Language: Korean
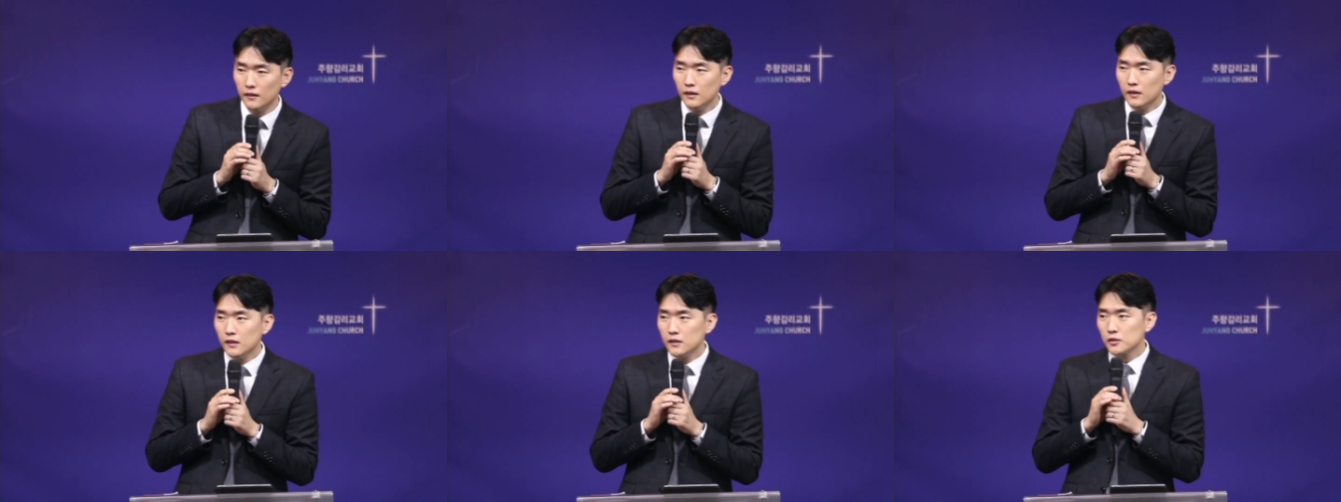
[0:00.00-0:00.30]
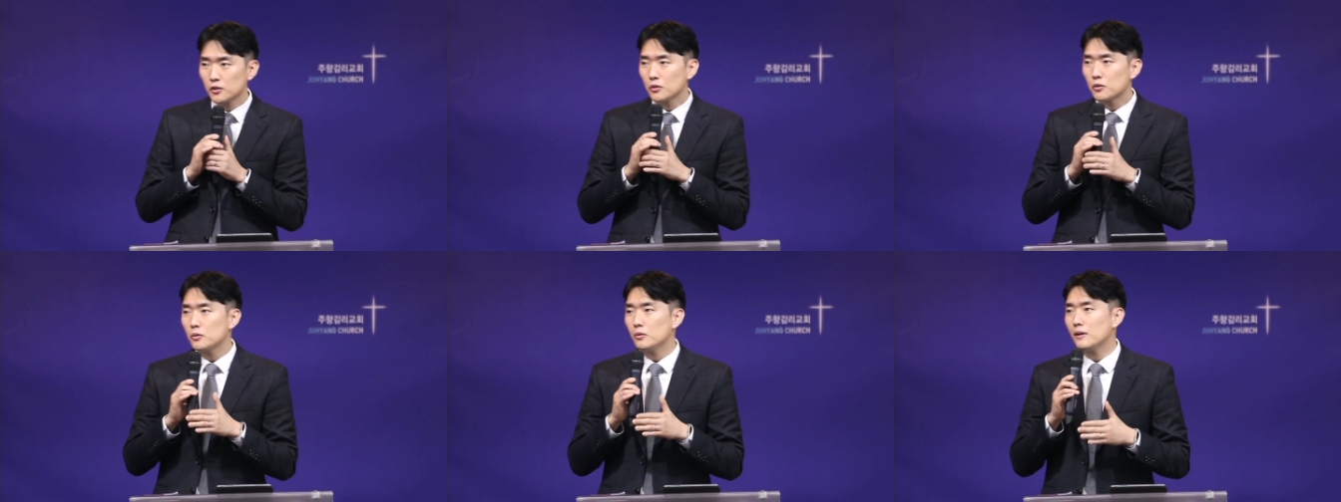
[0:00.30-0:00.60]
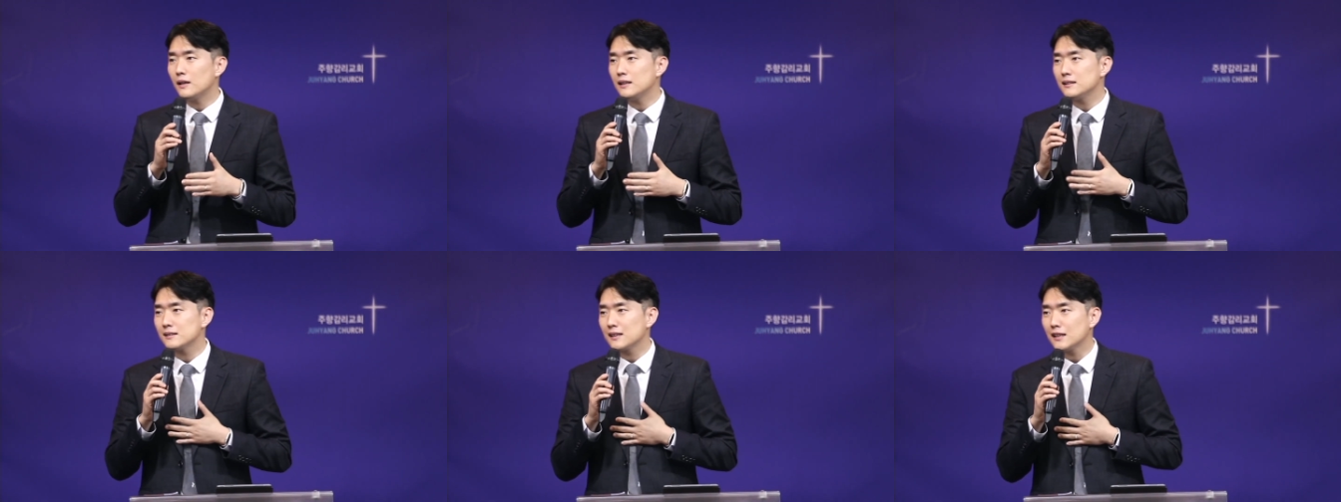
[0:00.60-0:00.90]
저
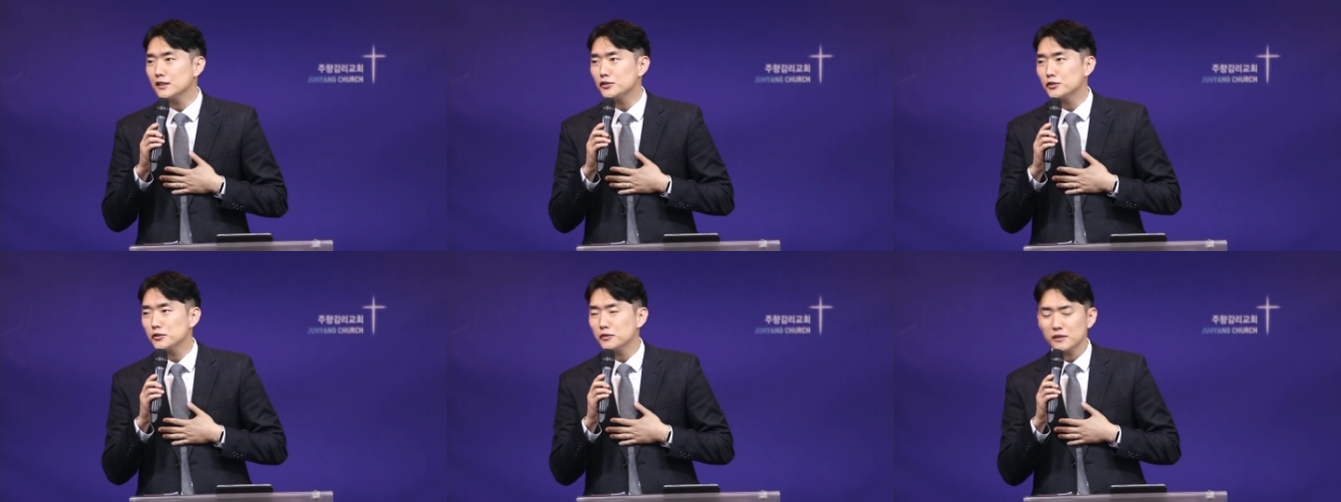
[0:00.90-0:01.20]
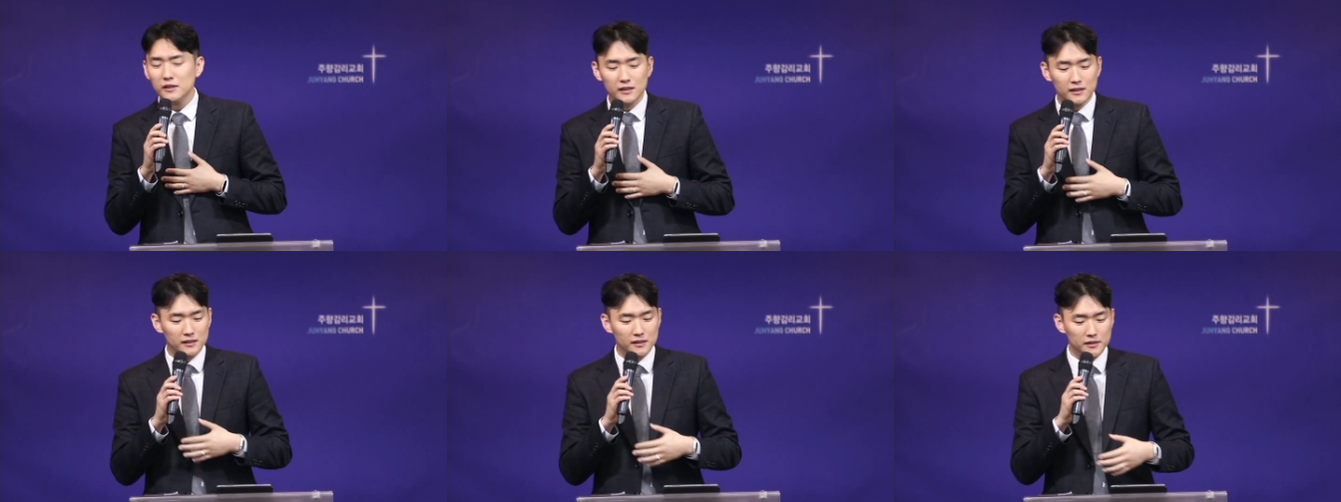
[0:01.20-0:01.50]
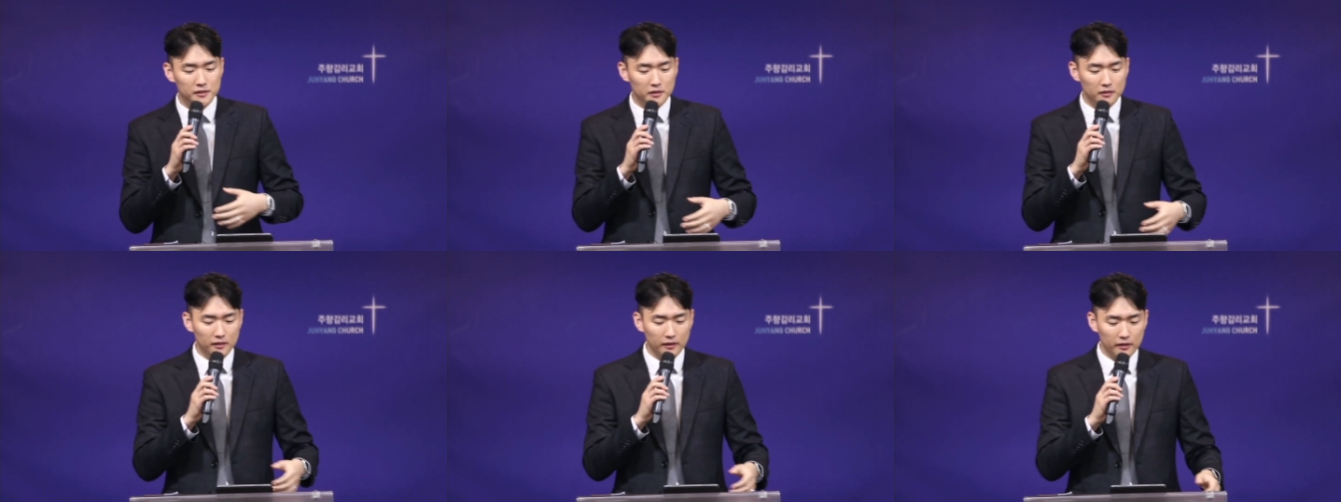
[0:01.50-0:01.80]
또한 산춘기
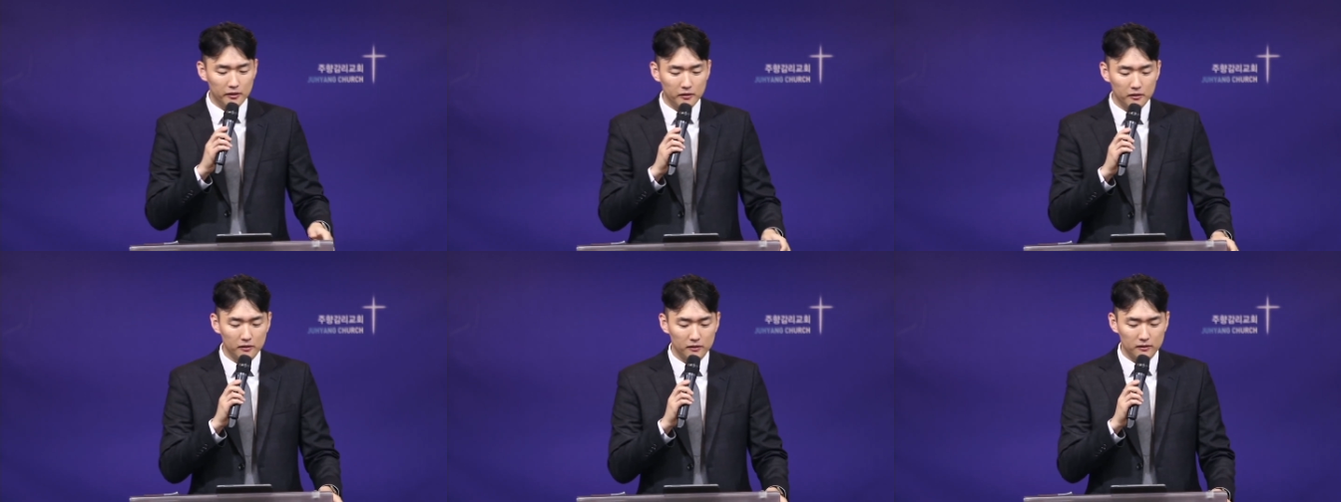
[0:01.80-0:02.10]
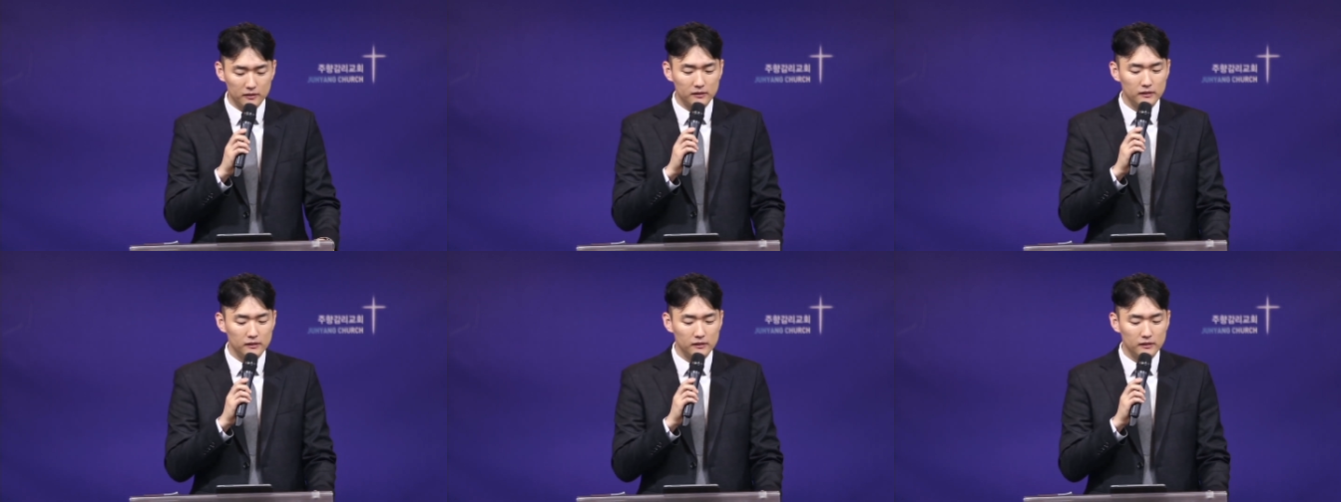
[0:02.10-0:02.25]
시절에요,